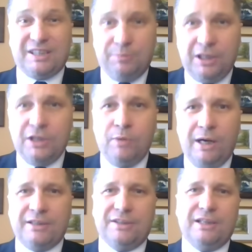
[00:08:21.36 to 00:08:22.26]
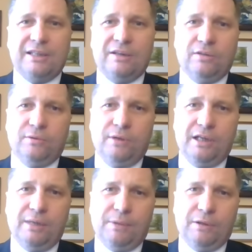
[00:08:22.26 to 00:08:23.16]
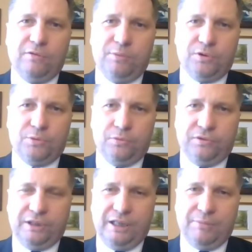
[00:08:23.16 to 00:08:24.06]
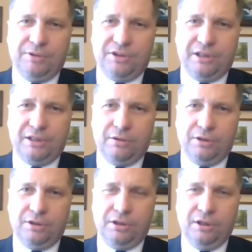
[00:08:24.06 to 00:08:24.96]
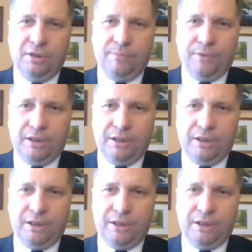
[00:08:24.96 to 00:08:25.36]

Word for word: zmienił adresata odwołania panów posłów Kamińskiego i y,